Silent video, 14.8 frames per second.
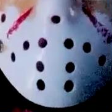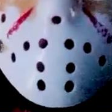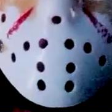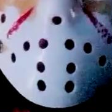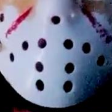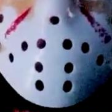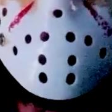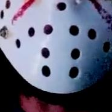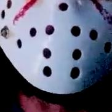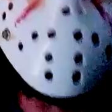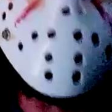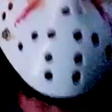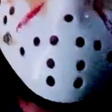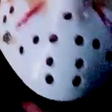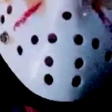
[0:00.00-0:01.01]
o que
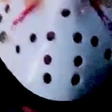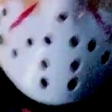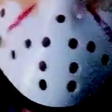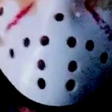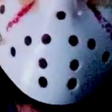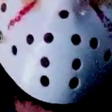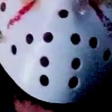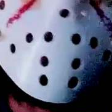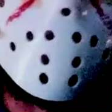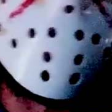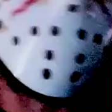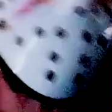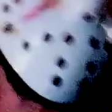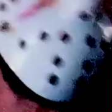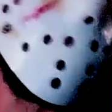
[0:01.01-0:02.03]
se ve algo,
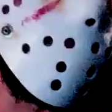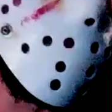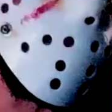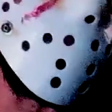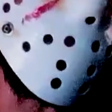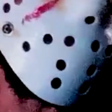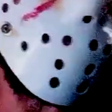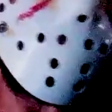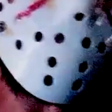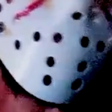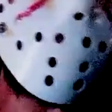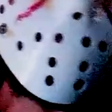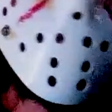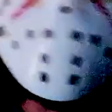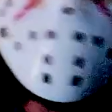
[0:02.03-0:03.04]
¿sabes?
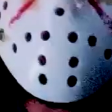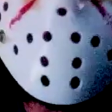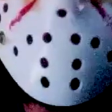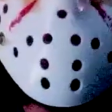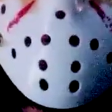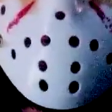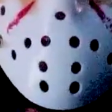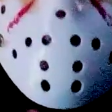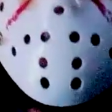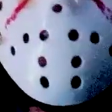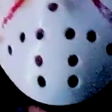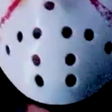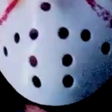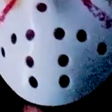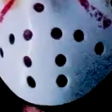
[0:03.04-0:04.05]
Pero es que no se ve nada,
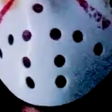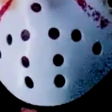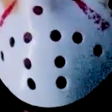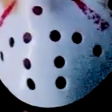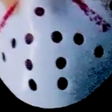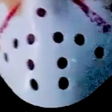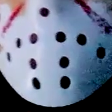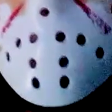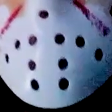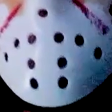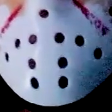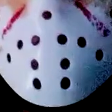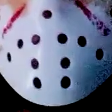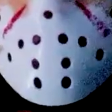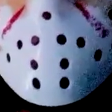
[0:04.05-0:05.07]
no se ve nada.
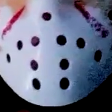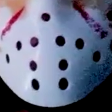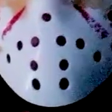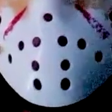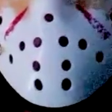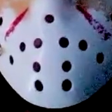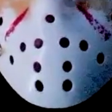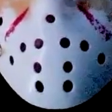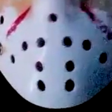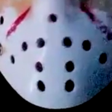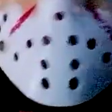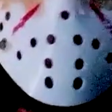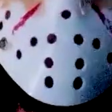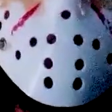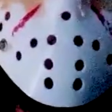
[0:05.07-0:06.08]
No
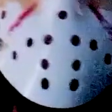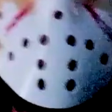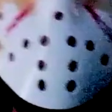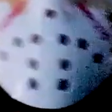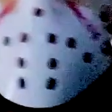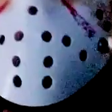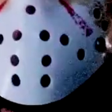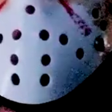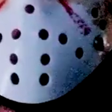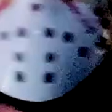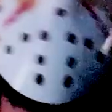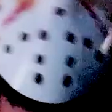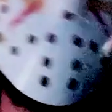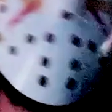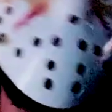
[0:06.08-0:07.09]
pretende dar miedo
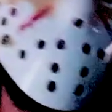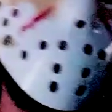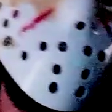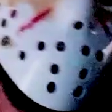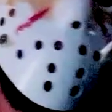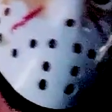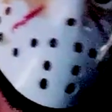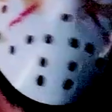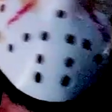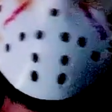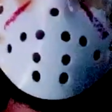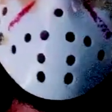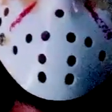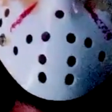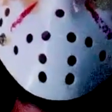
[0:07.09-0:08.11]
ni nada.
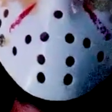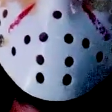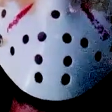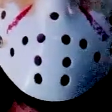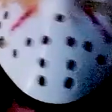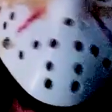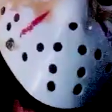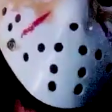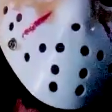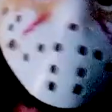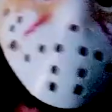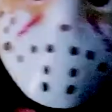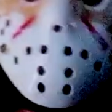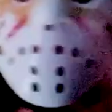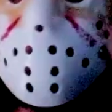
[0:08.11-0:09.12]
Y luego al
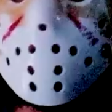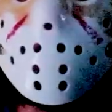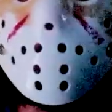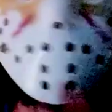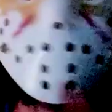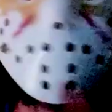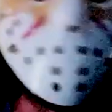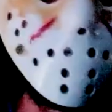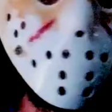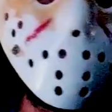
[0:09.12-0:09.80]
final, pues de traca, es que